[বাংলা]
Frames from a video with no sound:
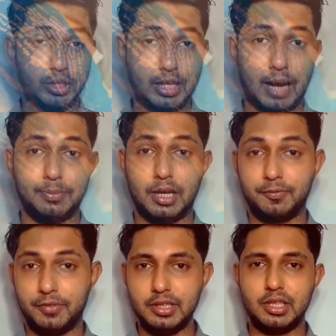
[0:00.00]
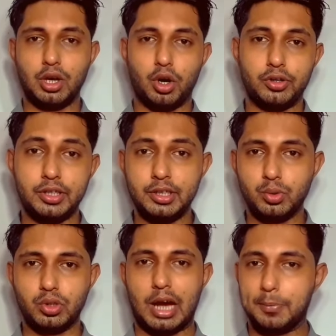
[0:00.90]
যদি আপনার ফ্রিজে অলরেডি
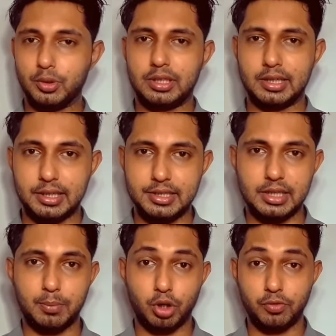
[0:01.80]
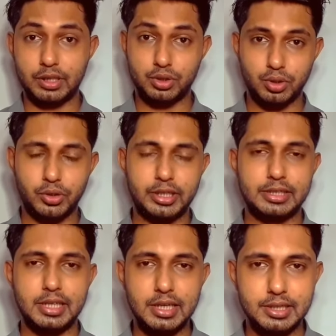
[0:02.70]
কোনো কাপড় থাকে যেটা বরফ আচ্ছন্ন হয়ে
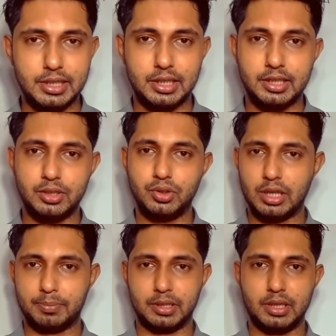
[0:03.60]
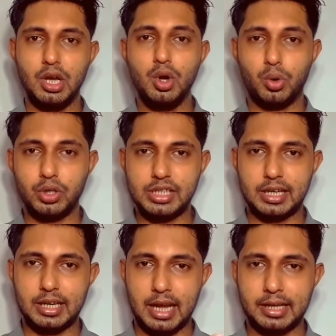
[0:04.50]
গেছে সেটা দিয়ে যদি আপনি ওই
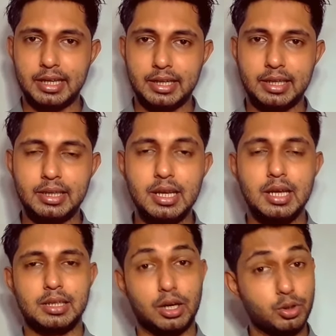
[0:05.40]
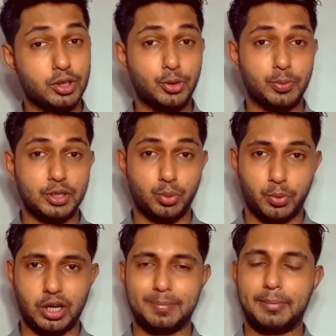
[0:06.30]
জায়গায় লাগিয়ে রাখেন তাহলেও কিন্তু বেশ
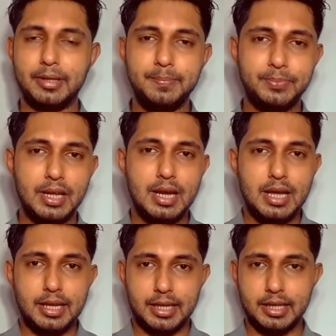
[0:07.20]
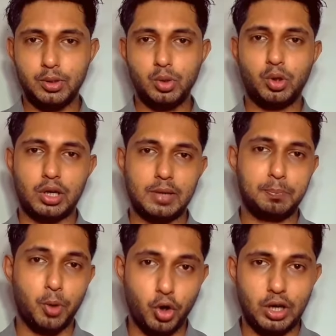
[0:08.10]
উপকার পাবেন এইগুলো করার
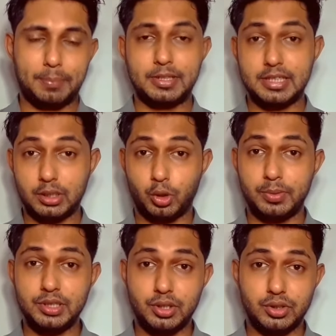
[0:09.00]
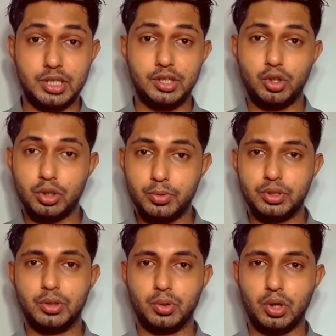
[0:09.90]
পর আপনি যেটা করবেন সেটা হচ্ছে
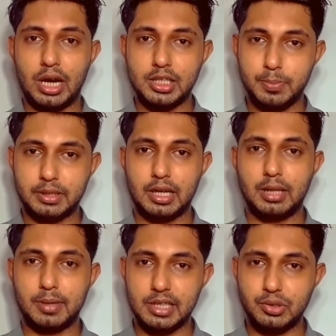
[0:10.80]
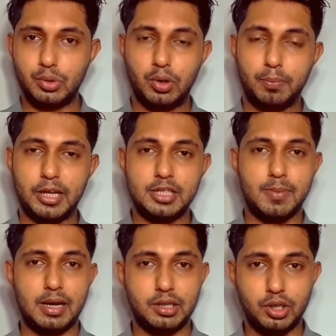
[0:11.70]
নিকটবর্তী কোনো হাসপাতাল বা স্বাস্থ্য কমপ্লেক্স
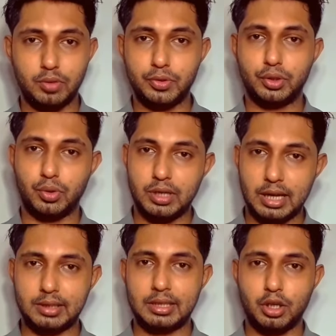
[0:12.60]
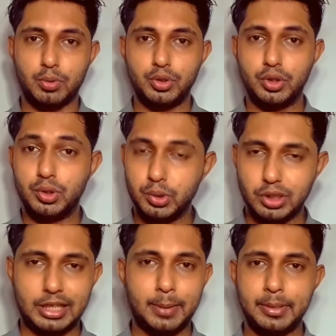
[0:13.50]
বা নিকটবর্তী কোনো ডাক্তারকে অবশ্যই দ্রুত
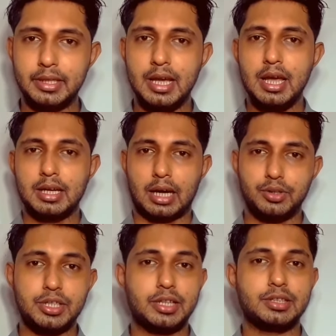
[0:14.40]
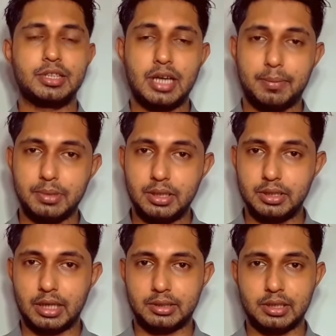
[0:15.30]
দেখাবেন কারণ সেক্ষেত্রে আপনার
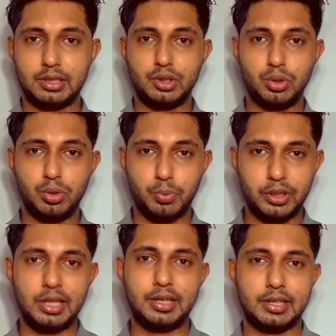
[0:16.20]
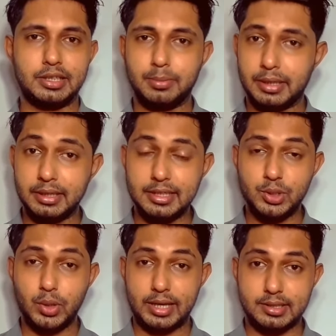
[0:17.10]
ডাক্তার কিছু পরীক্ষা নিরীক্ষা দিতে পারেন
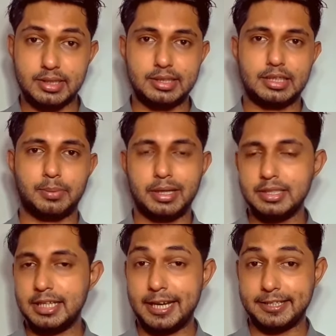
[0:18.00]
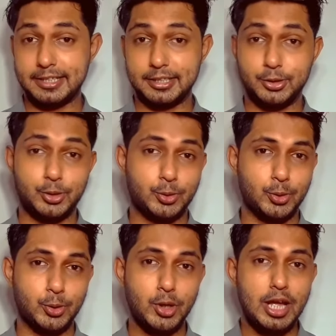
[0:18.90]
কিছু এক্স রে দিতে পারেন সেই এক্স রেতে যদি
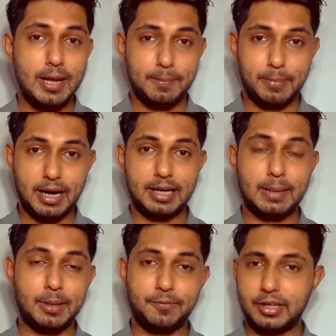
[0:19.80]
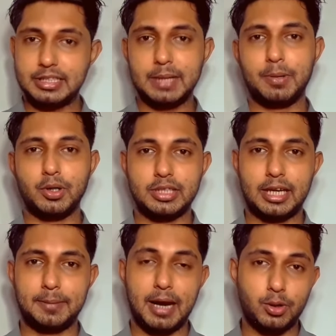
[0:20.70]
কোনো ভাঙ্গা বা ফ্র্যাকচার পাওয়া
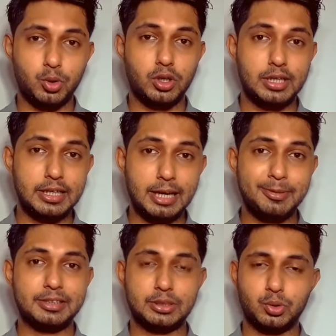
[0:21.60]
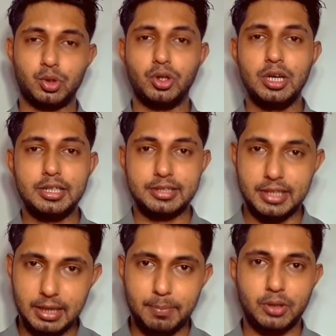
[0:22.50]
যায় বা কোনো লিগামেন্টে কোনো
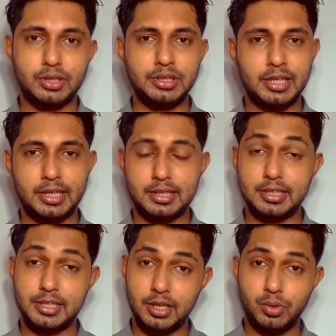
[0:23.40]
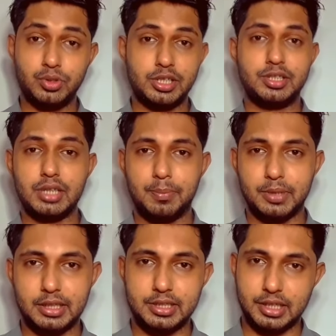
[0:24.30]
ছিঁড়া পাওয়া যায় সেক্ষেত্রে সেই অনুযায়ী
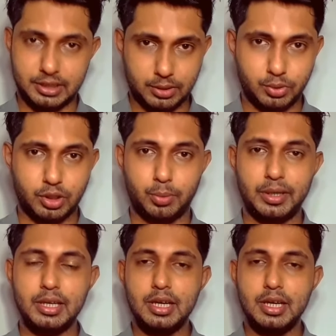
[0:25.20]
আপনাকে চিকিৎসা করতে হবে